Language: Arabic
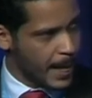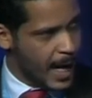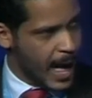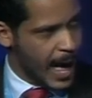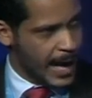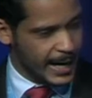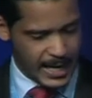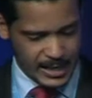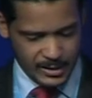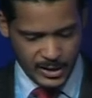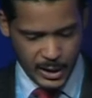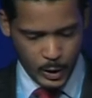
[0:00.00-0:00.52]

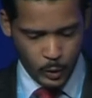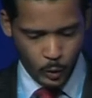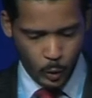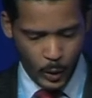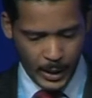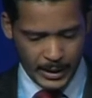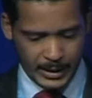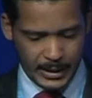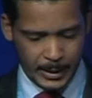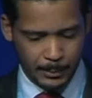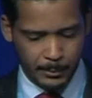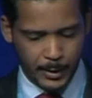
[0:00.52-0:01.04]
الذي
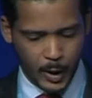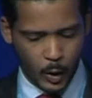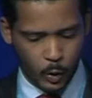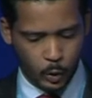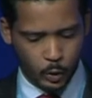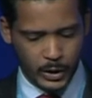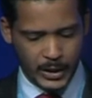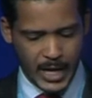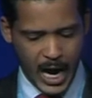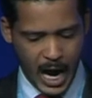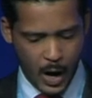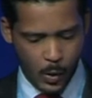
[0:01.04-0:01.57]
نقدم له
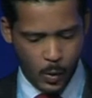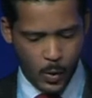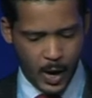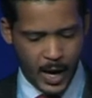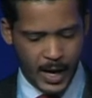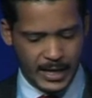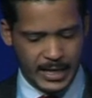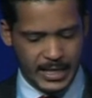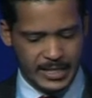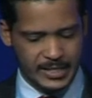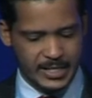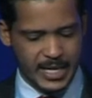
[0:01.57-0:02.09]
الدعوة
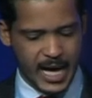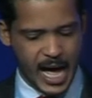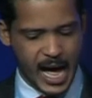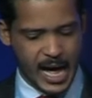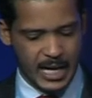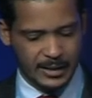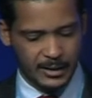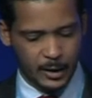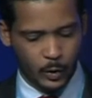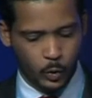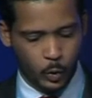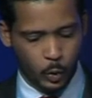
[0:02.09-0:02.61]

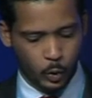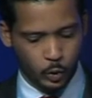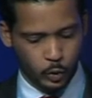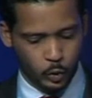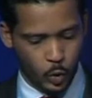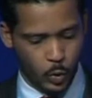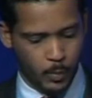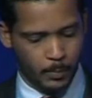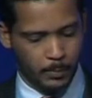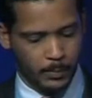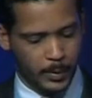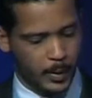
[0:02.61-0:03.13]
لزيارة
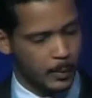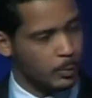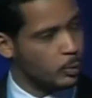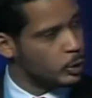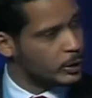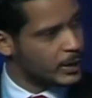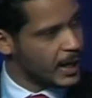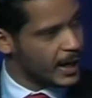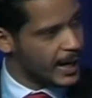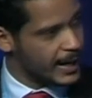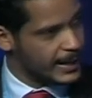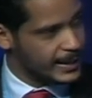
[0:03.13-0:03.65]
الخرطوم
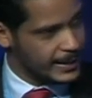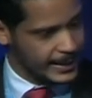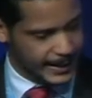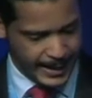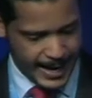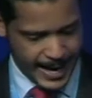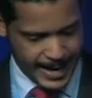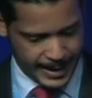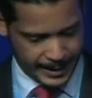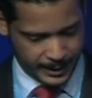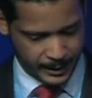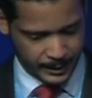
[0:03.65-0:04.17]
ملتقى
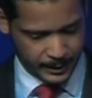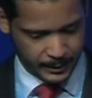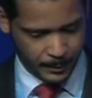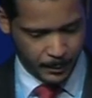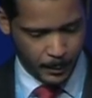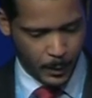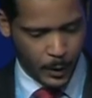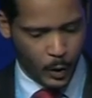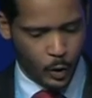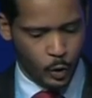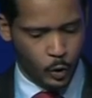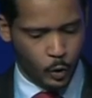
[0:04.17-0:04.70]
النيلين
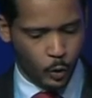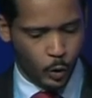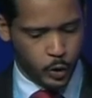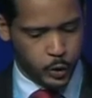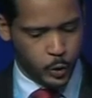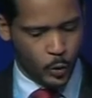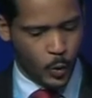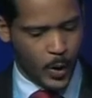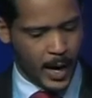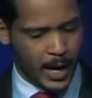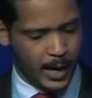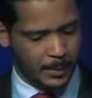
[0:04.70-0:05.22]
أسوة